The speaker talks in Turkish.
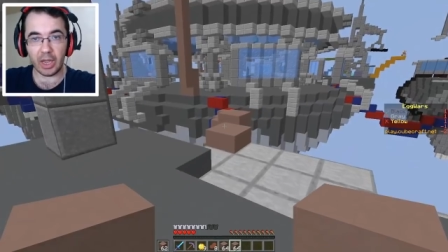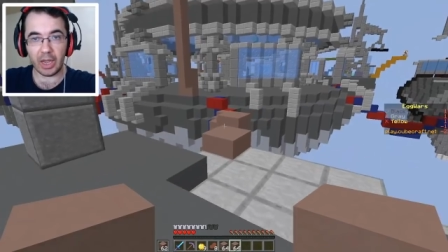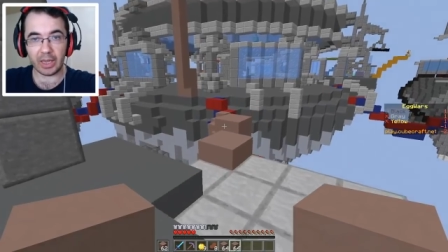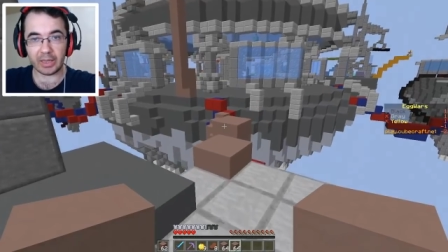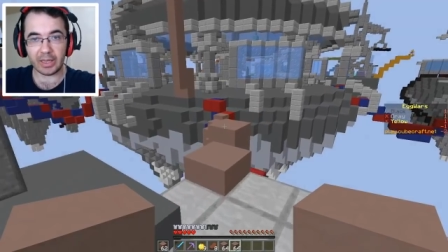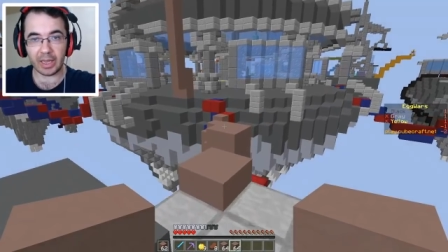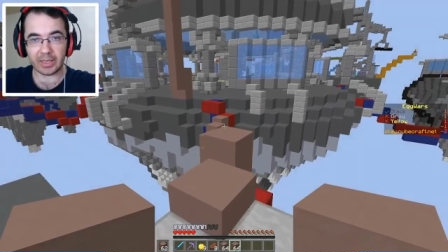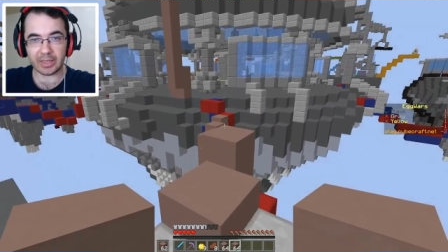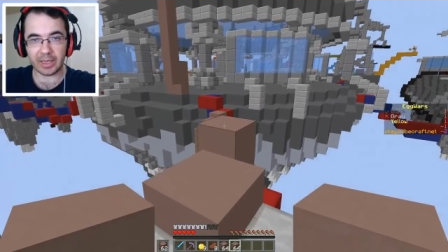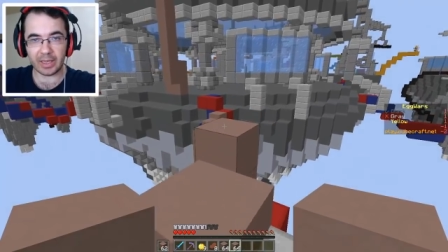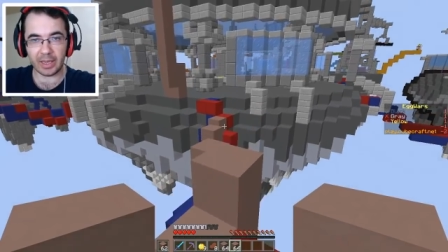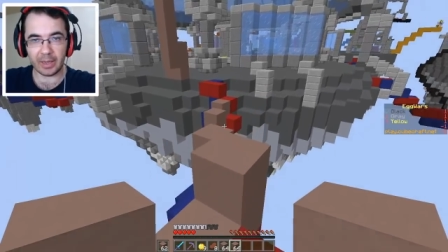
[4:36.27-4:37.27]
hatta
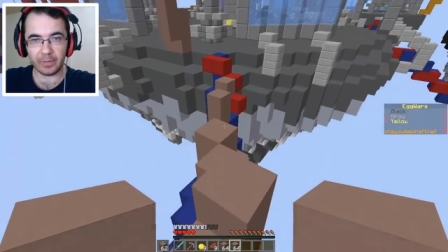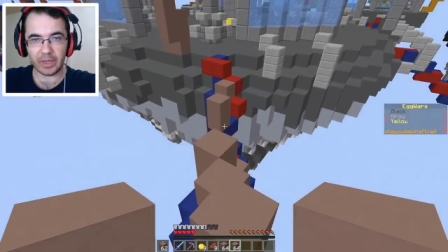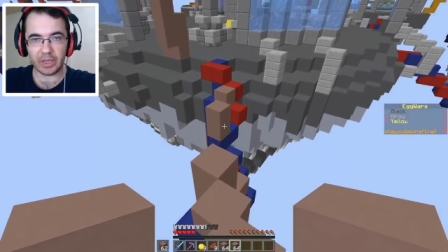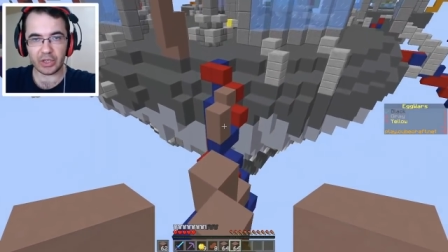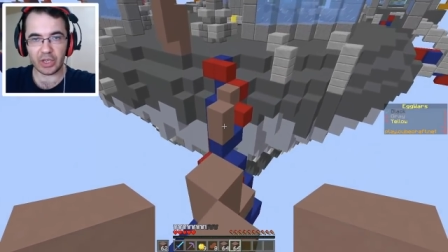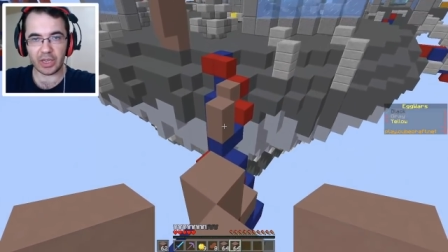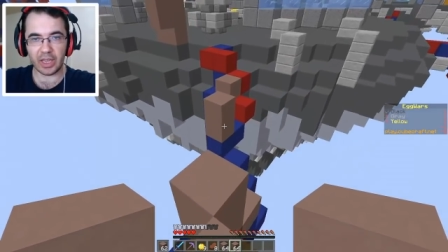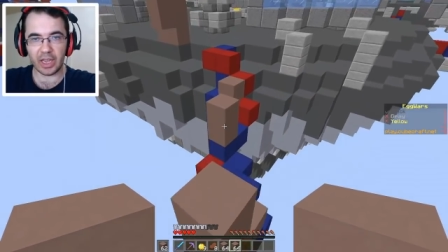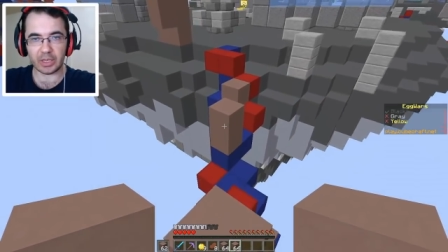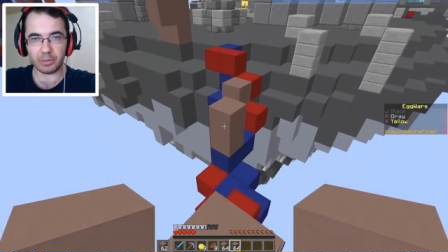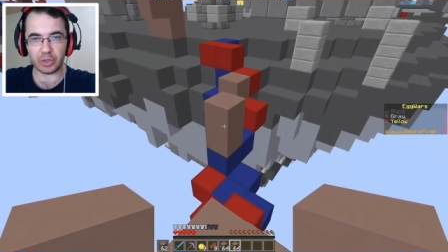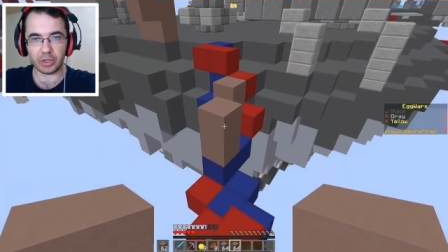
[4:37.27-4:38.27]
size de şeyde
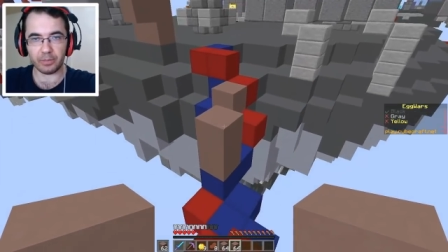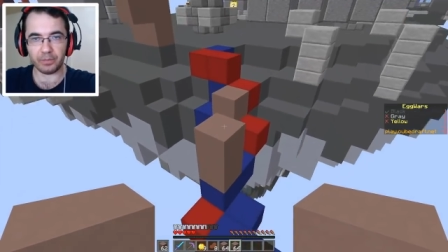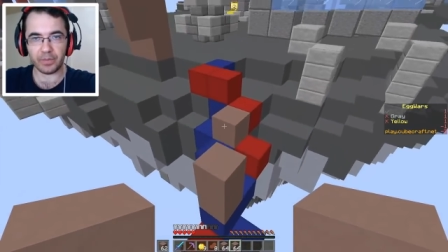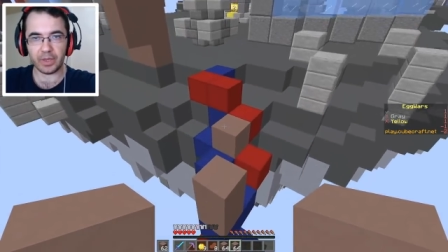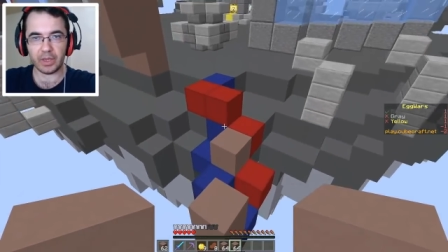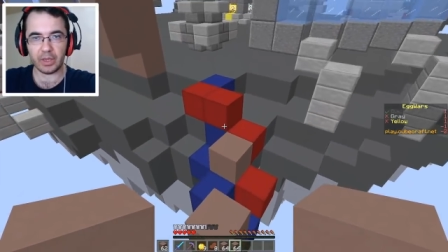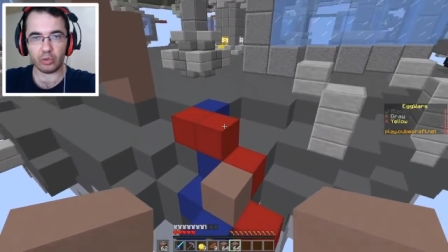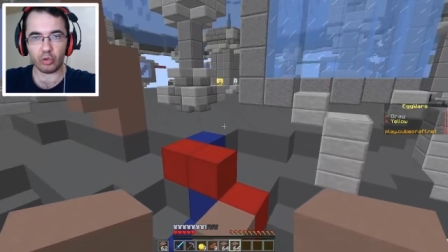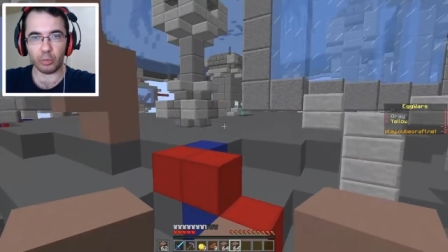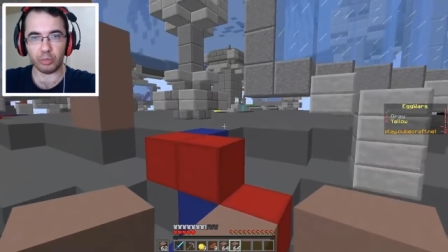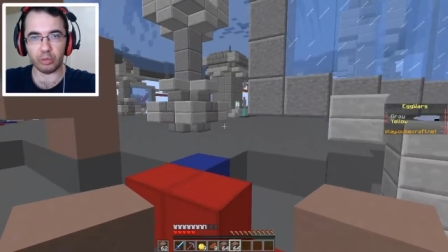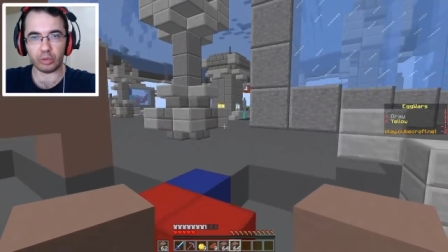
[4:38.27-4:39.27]
yazmıştım.
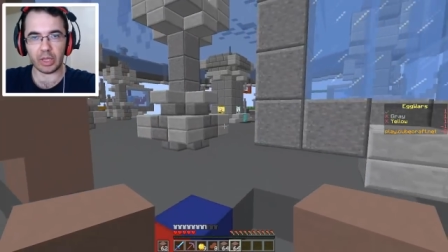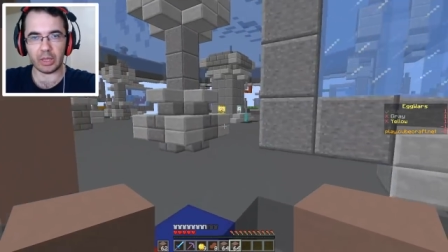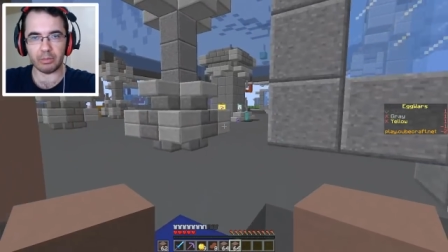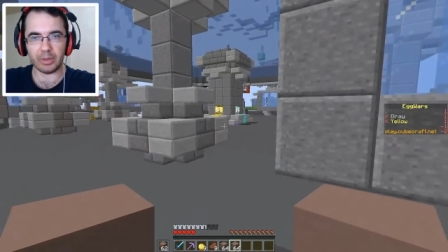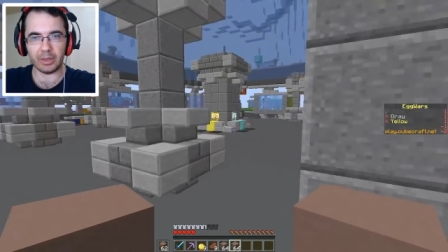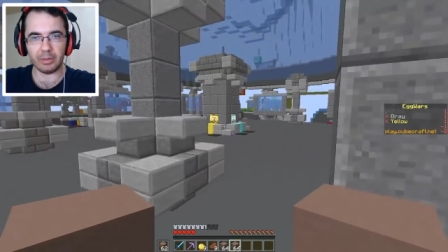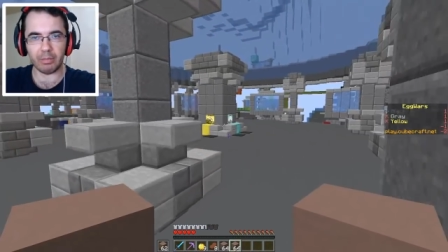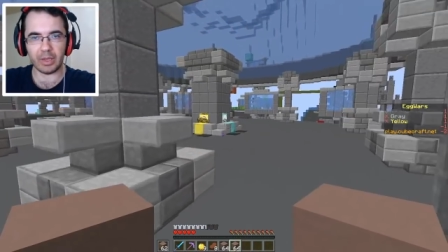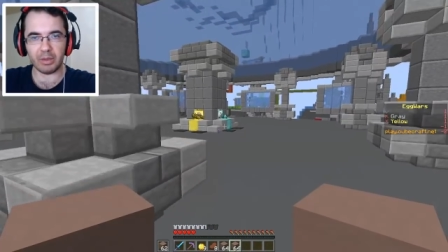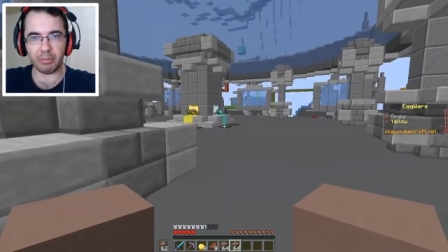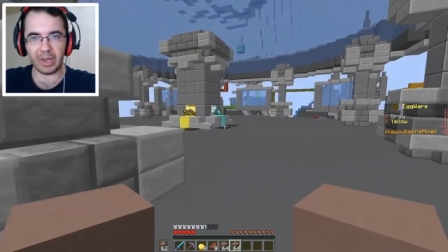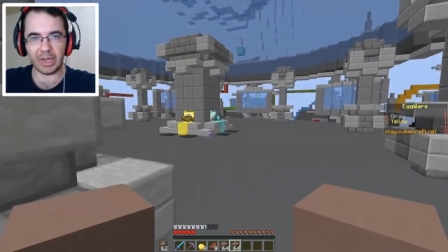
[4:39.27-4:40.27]
Topluluktan bir
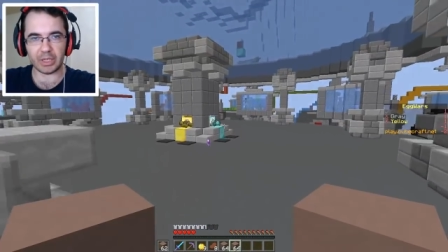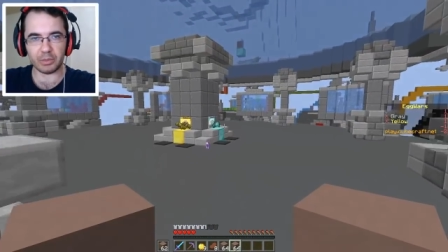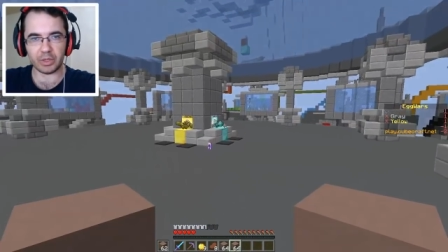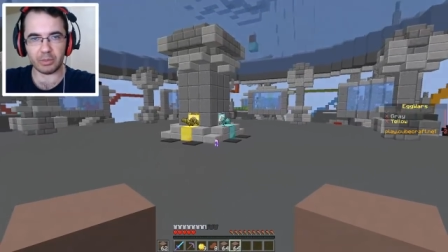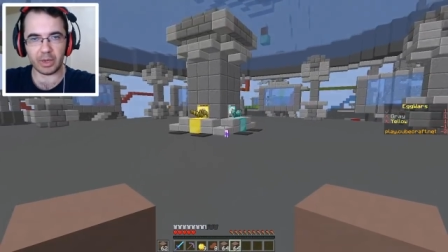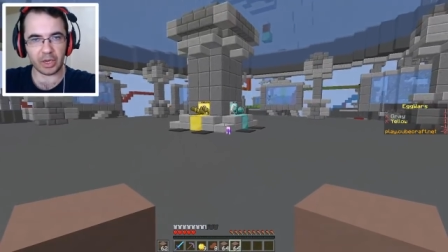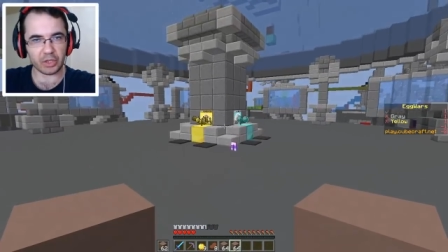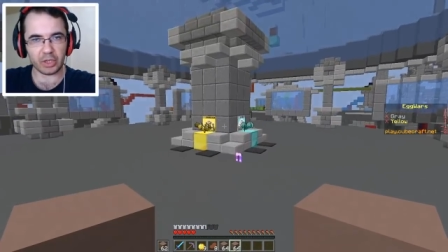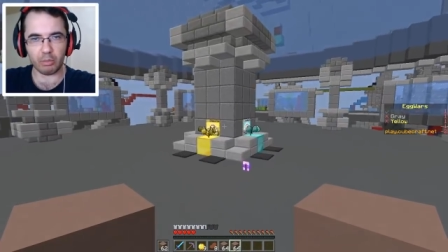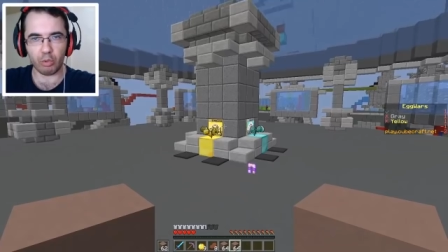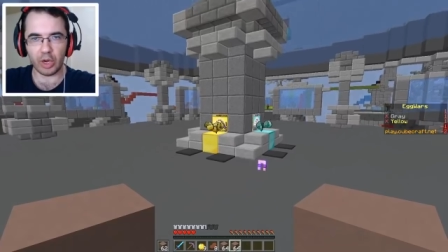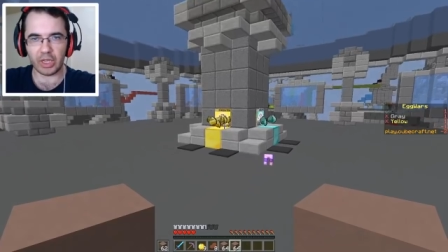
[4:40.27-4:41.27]
metin paylaşmıştım
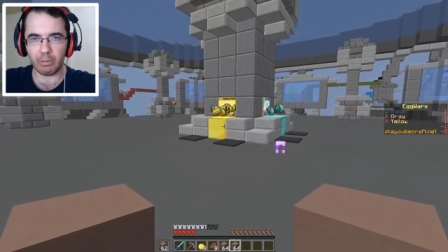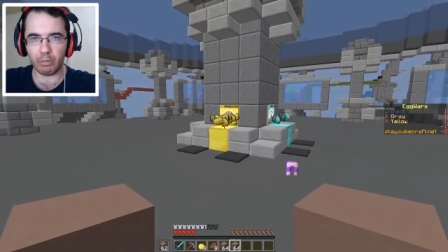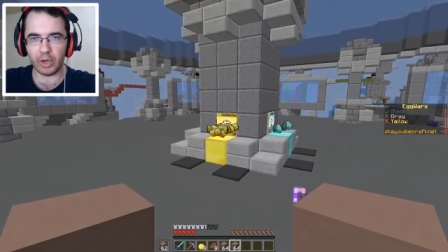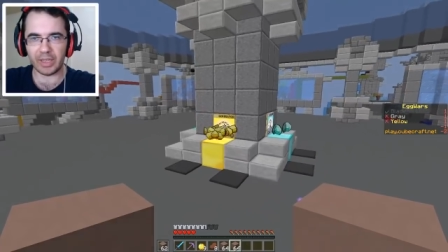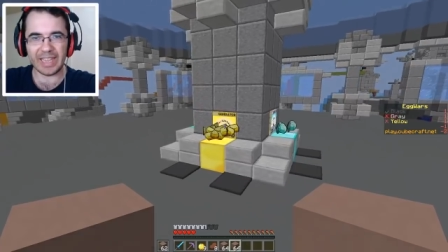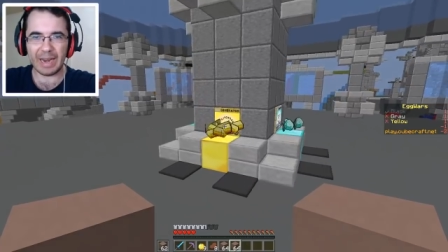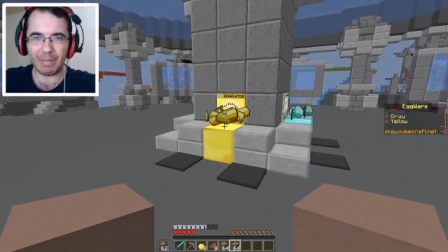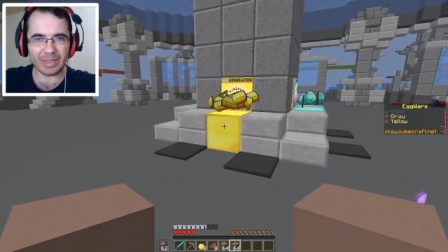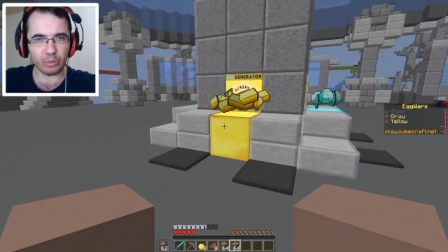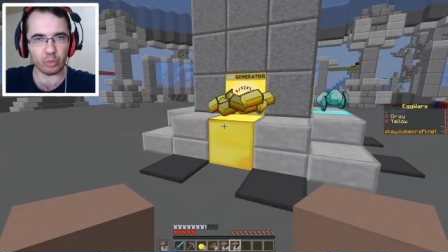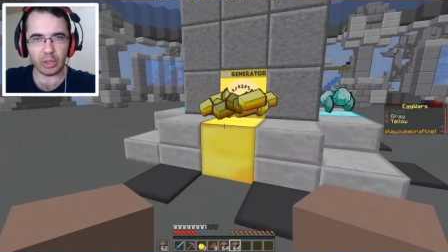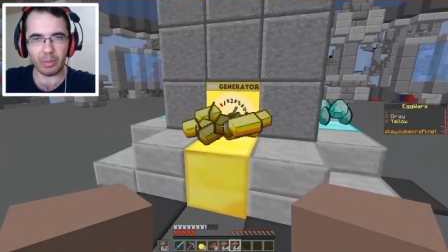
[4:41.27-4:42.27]
arkadaşlar böyleyken böyle gelmez
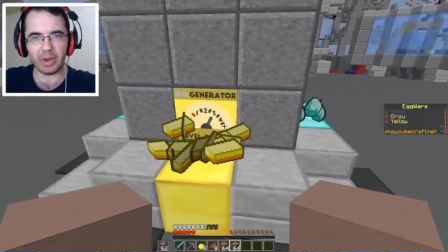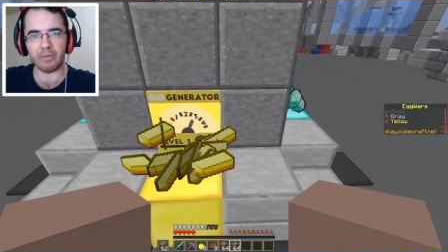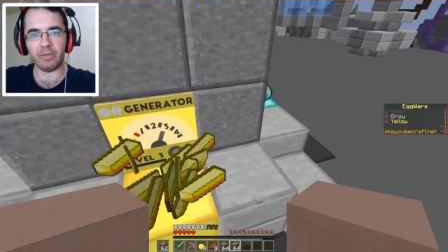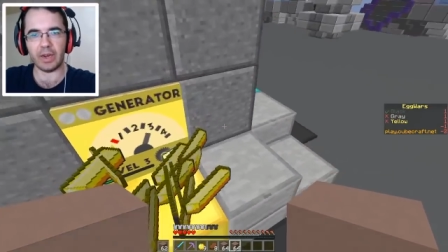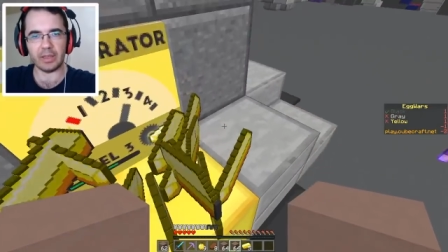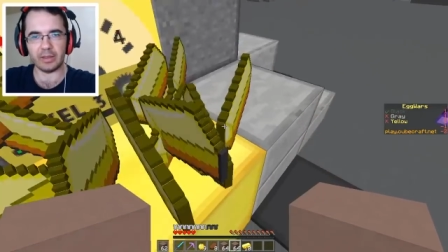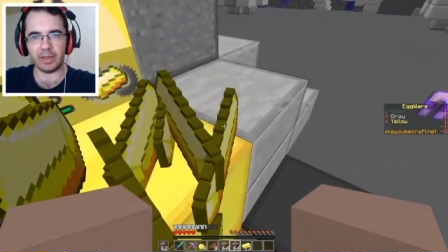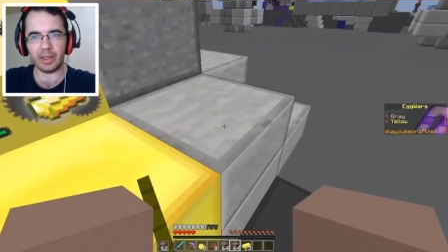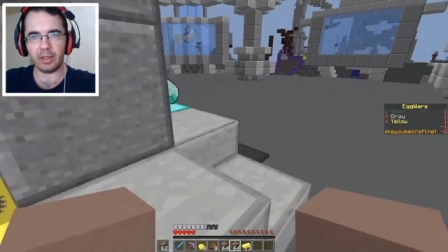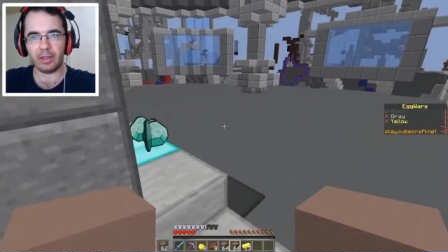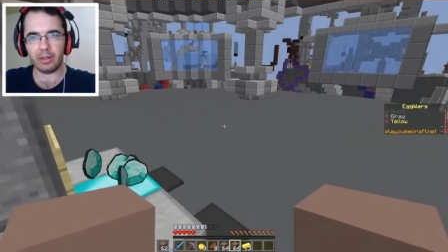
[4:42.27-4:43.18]
muhtemelen falan diye.